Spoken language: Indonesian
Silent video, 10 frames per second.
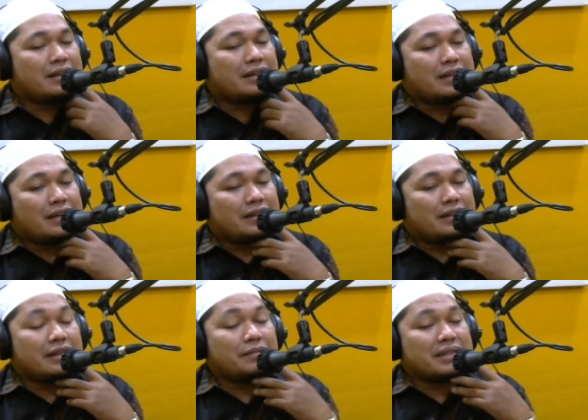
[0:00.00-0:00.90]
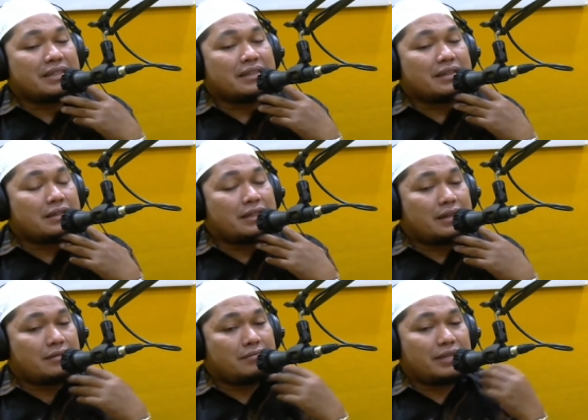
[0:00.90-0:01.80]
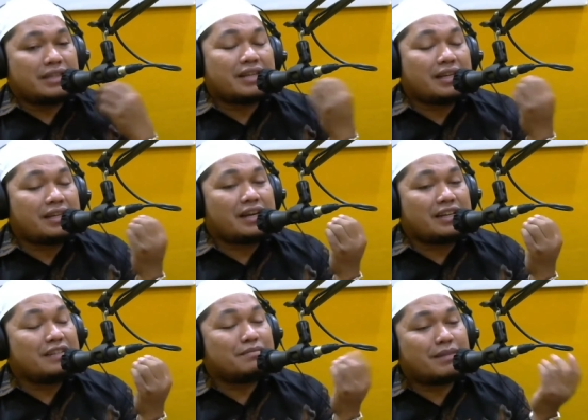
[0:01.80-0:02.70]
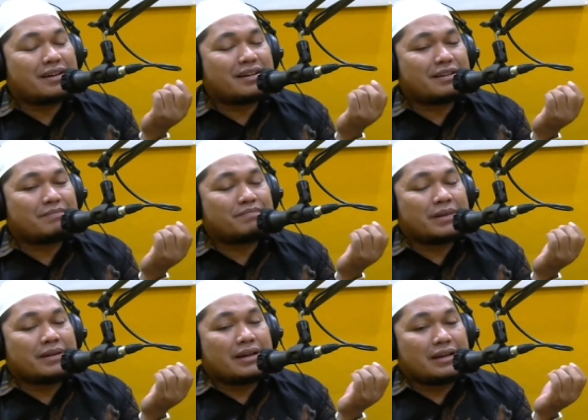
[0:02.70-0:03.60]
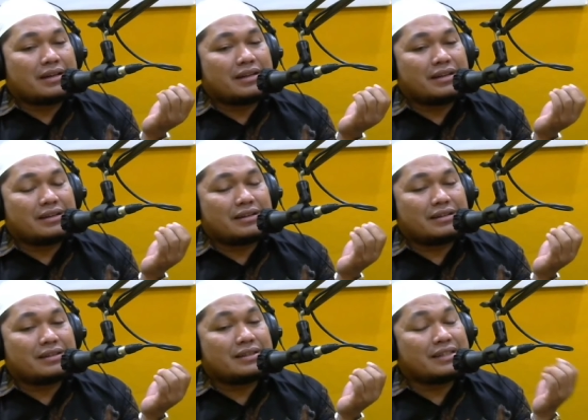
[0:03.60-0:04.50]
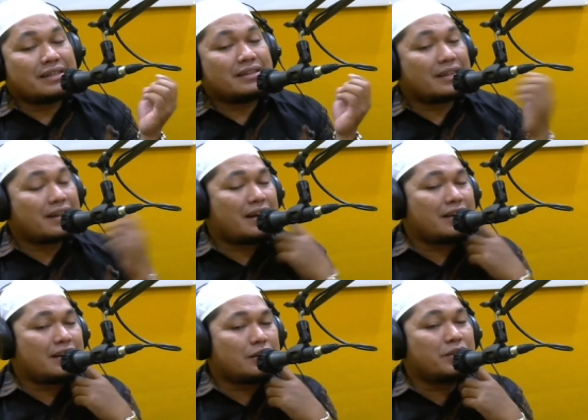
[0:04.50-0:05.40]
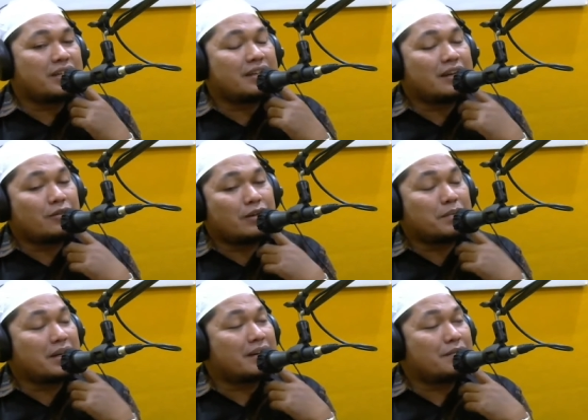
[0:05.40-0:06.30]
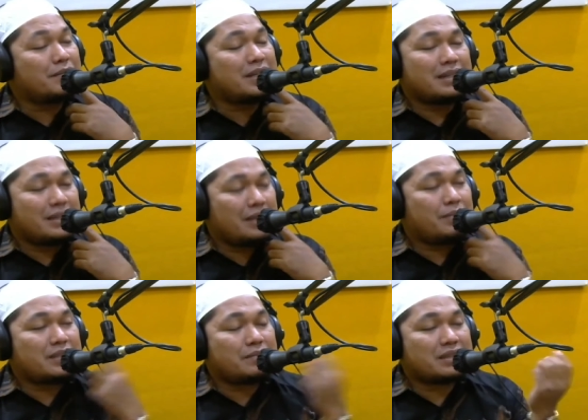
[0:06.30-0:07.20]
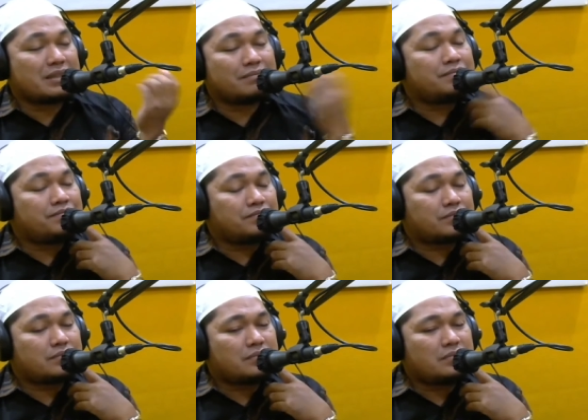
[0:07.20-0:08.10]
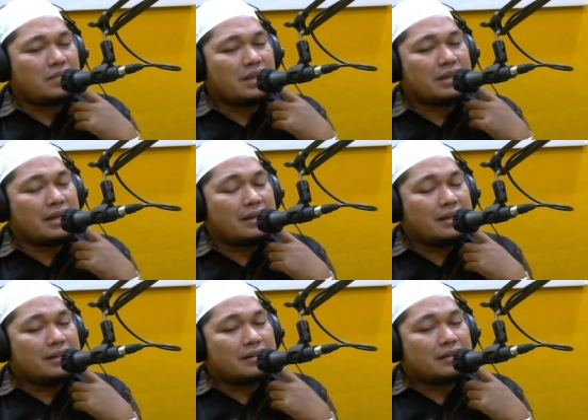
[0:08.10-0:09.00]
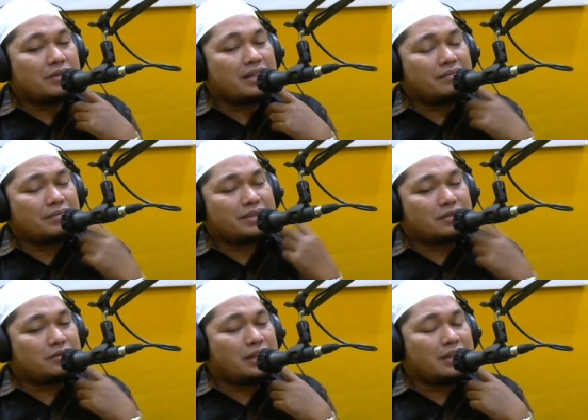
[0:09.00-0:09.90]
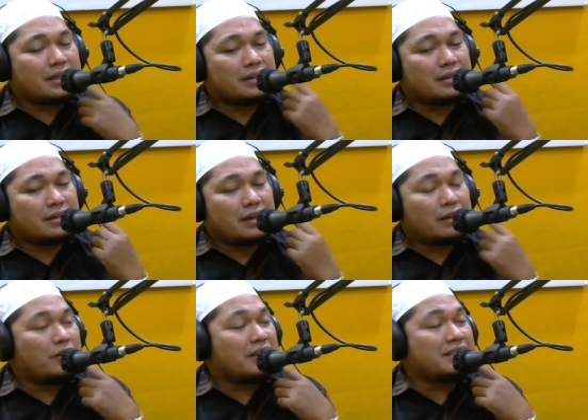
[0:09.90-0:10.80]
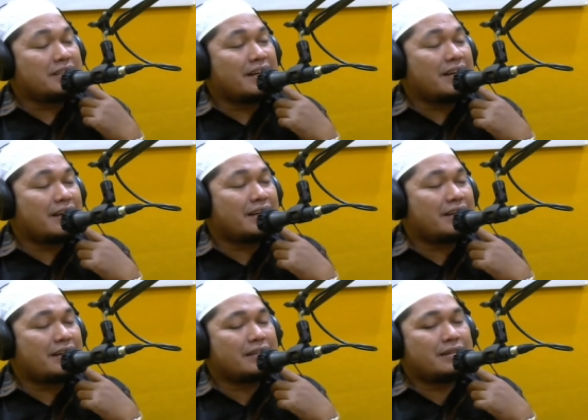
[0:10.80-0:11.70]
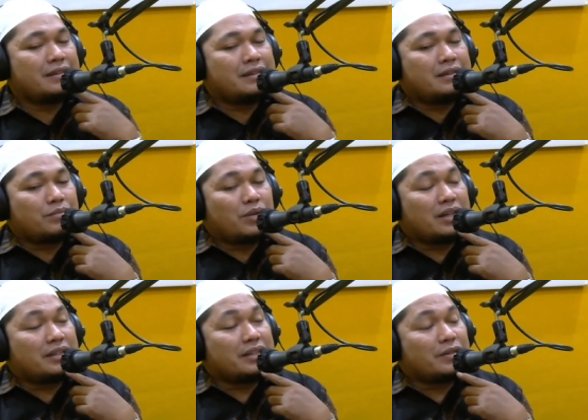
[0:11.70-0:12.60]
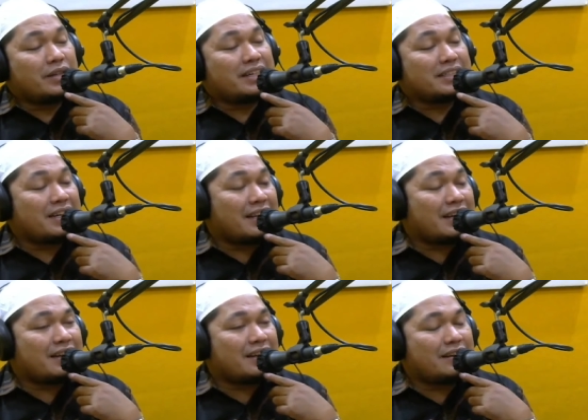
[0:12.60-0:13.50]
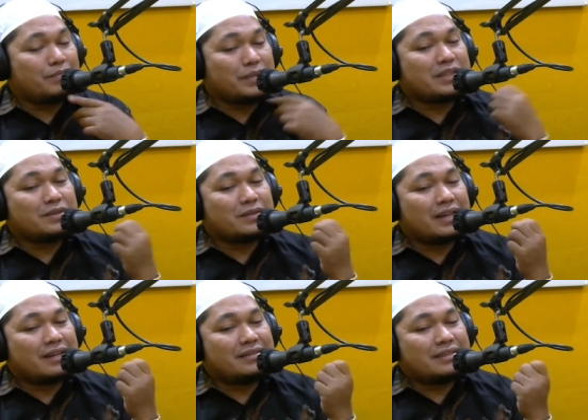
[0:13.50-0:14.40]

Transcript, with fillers: dan ini biasanya nanti ya biasanya ada demam, ada nyeri tekan atau mungkin gangguan berkemih ya macam-macam ya kemudian bisa juga ya gangguan istirahat pola tidur yang salah bisa juga